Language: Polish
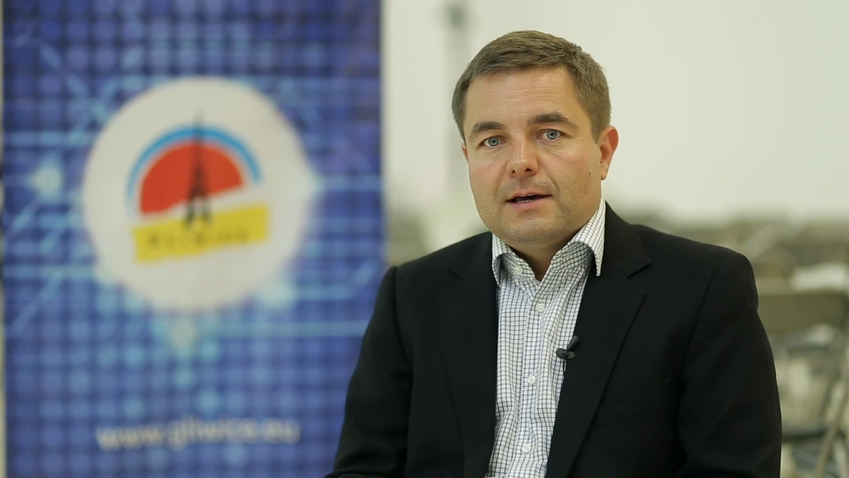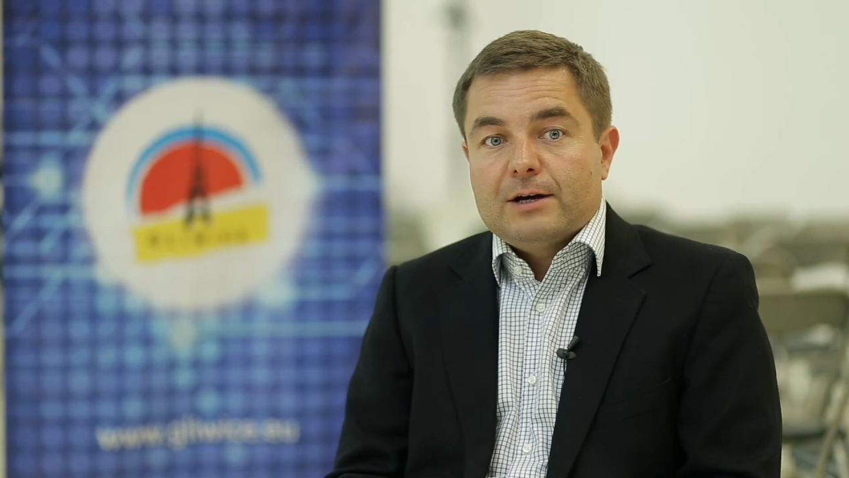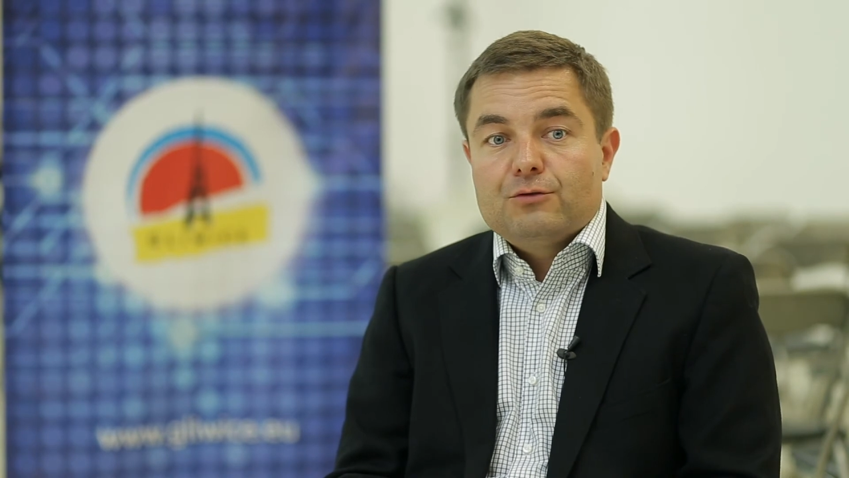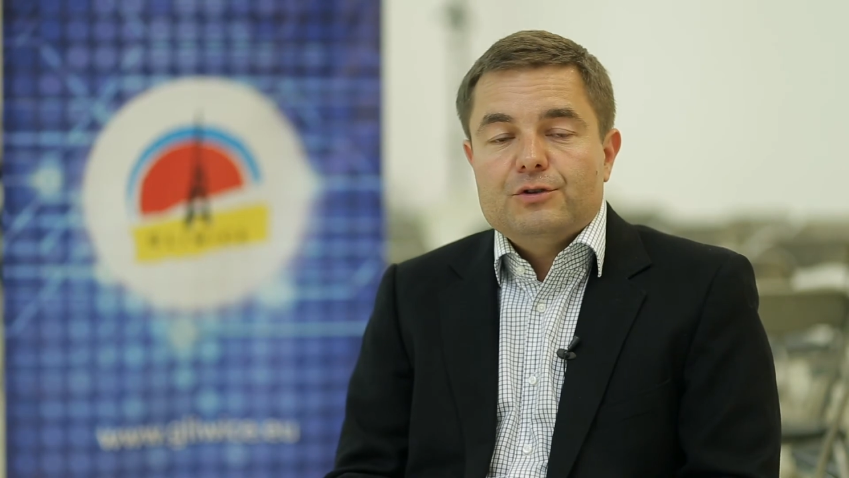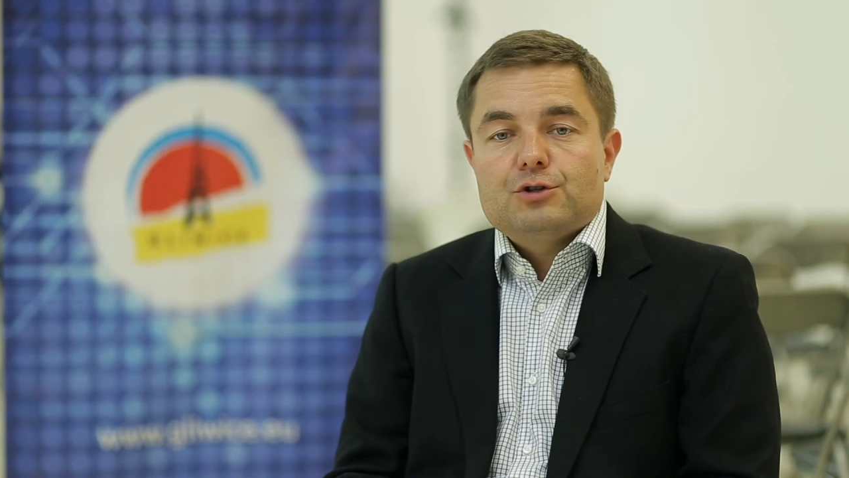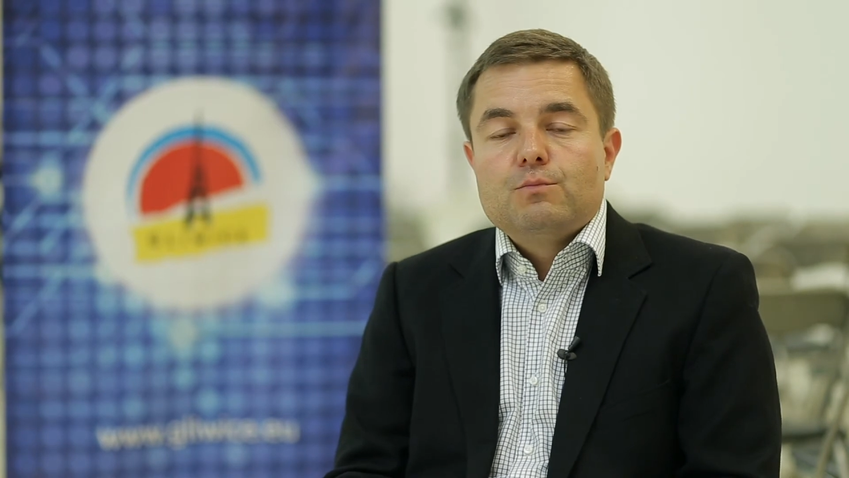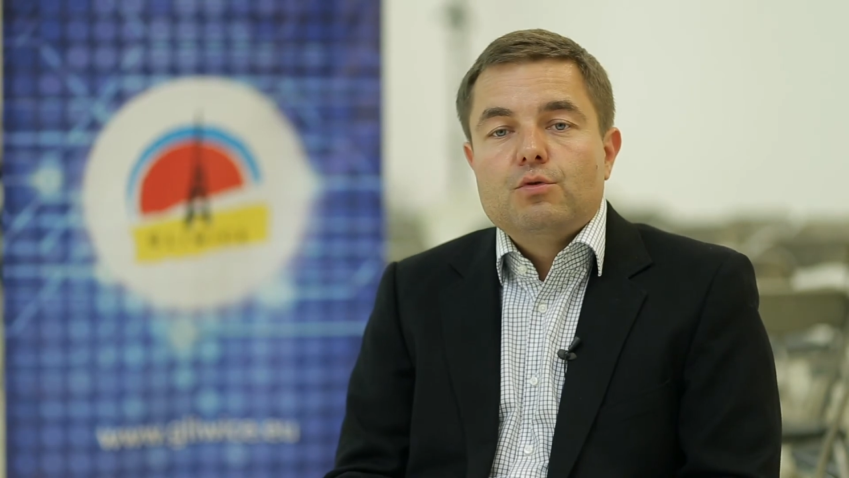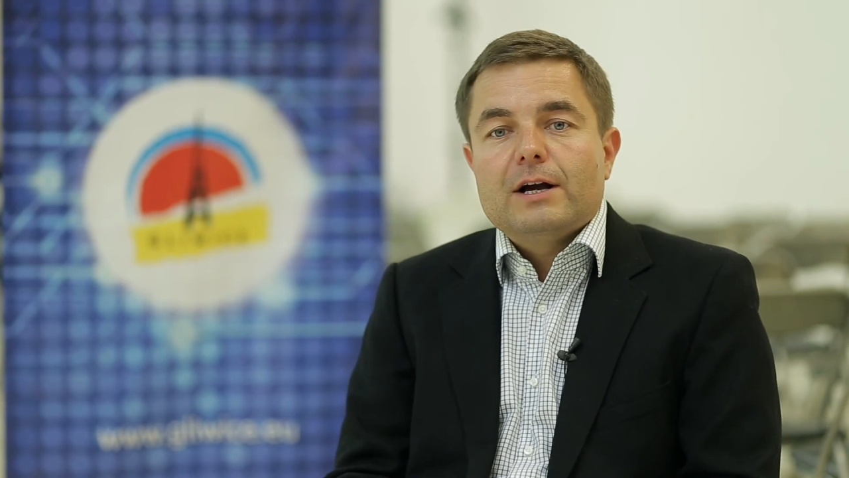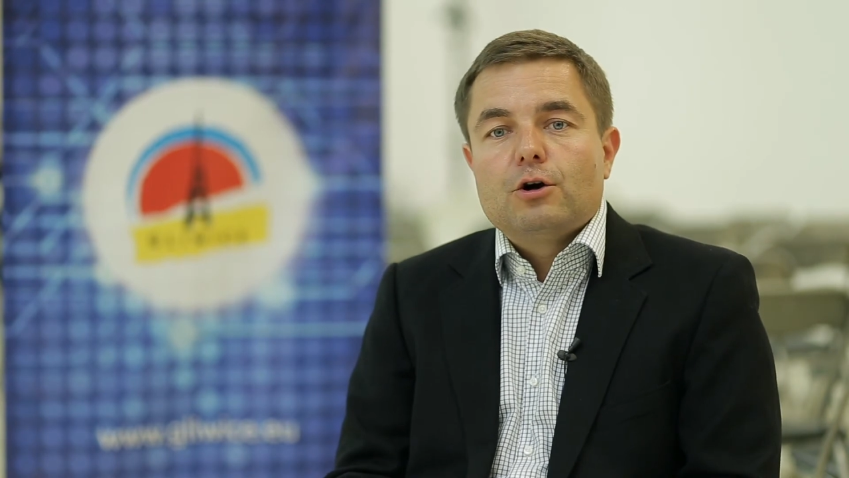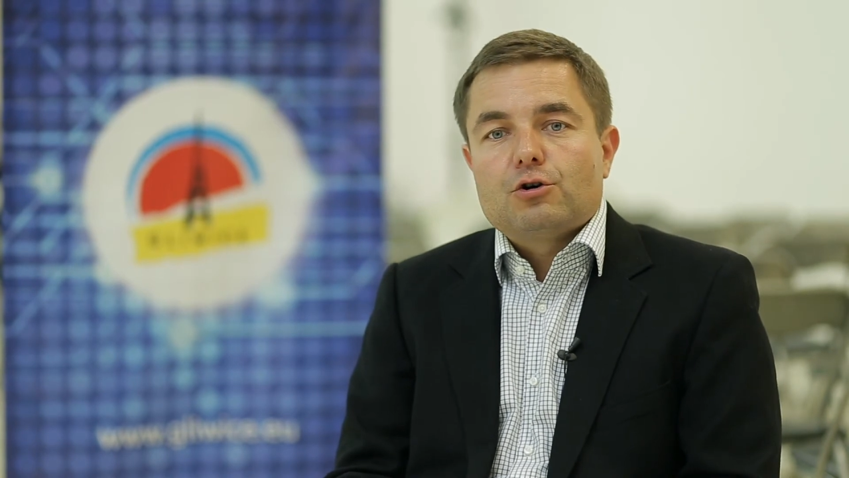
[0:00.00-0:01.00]
jak również
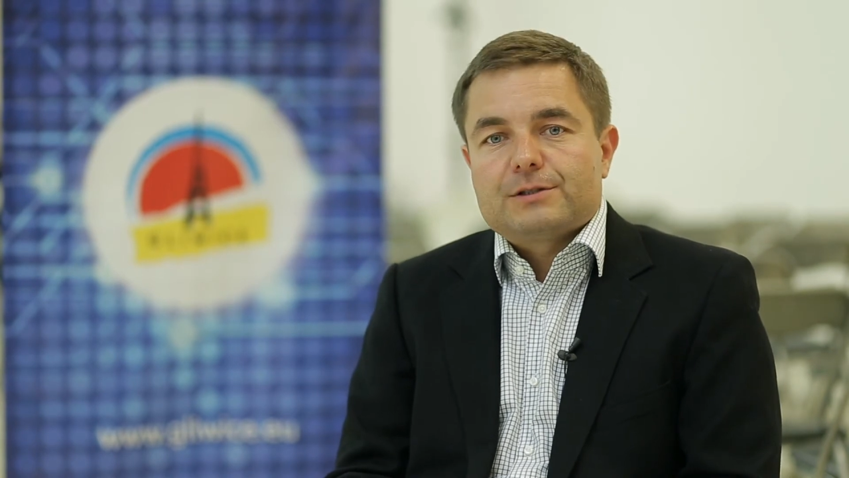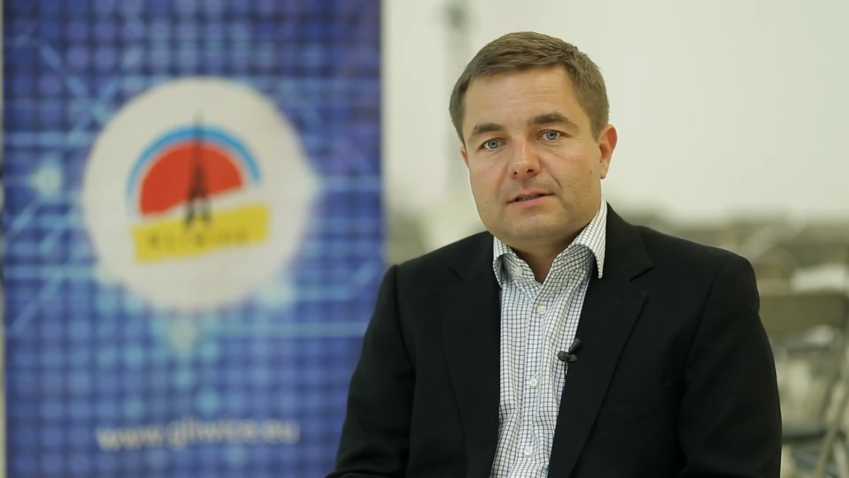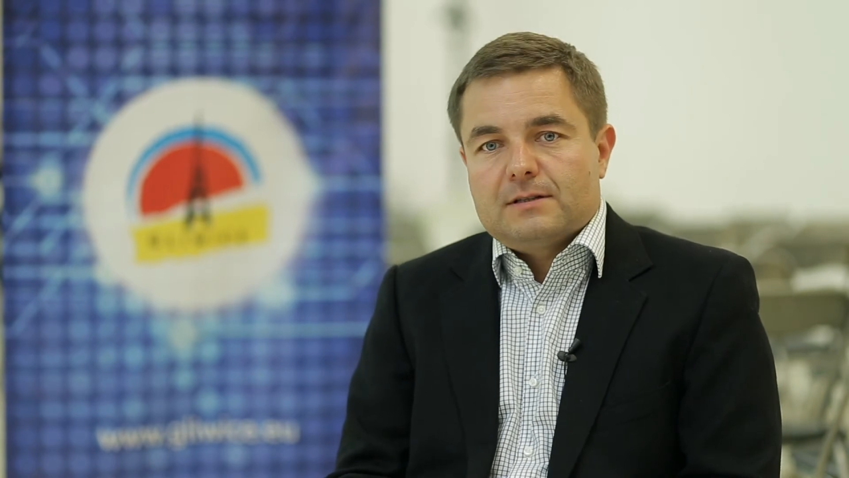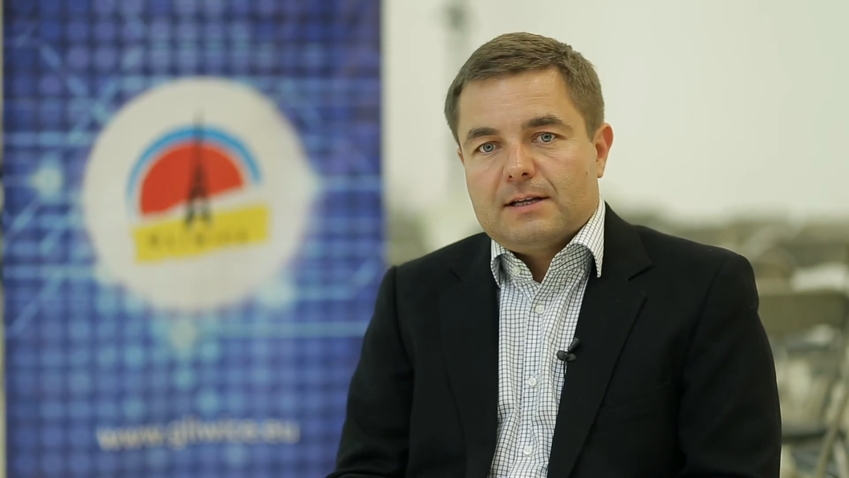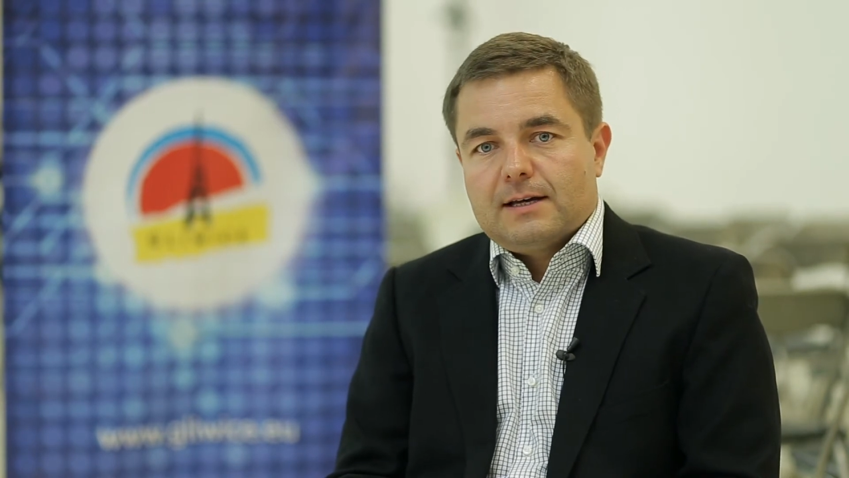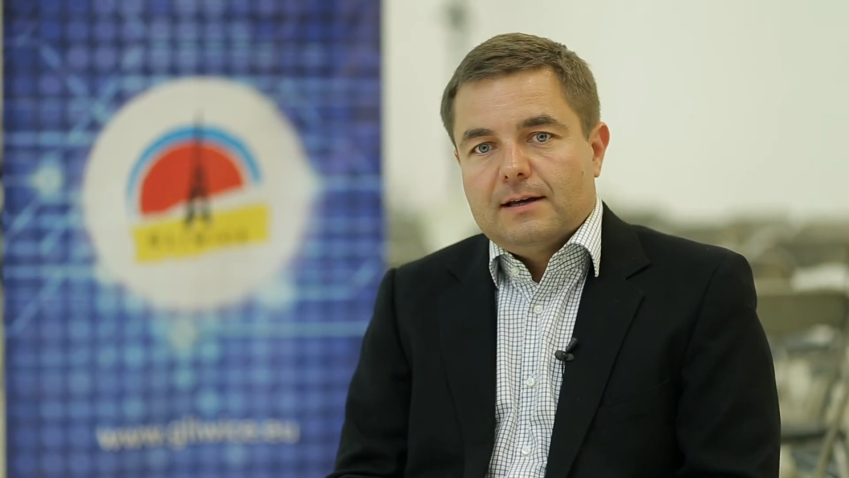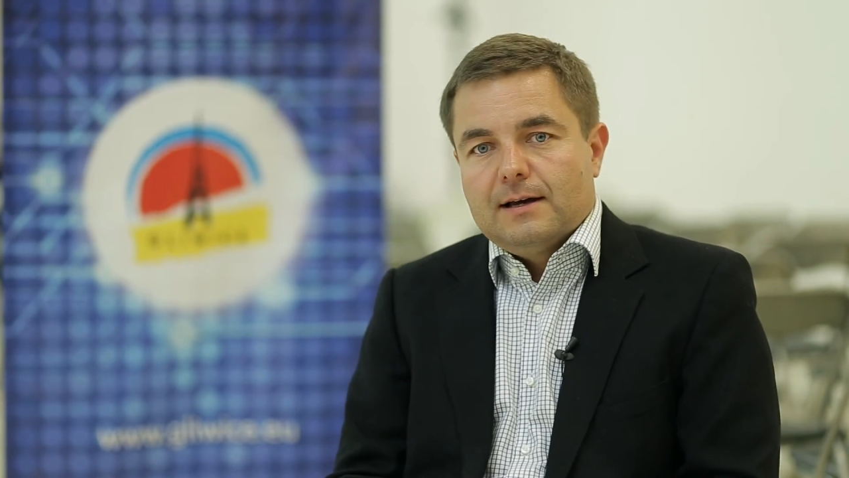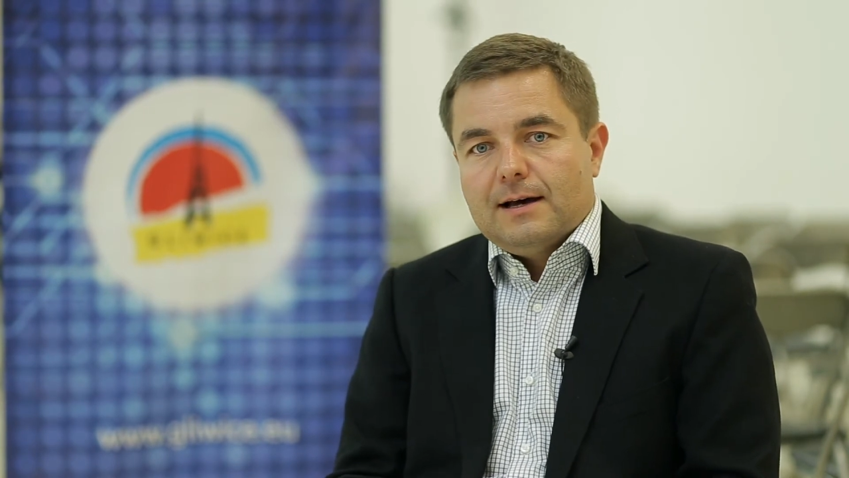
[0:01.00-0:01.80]
bóle kostne.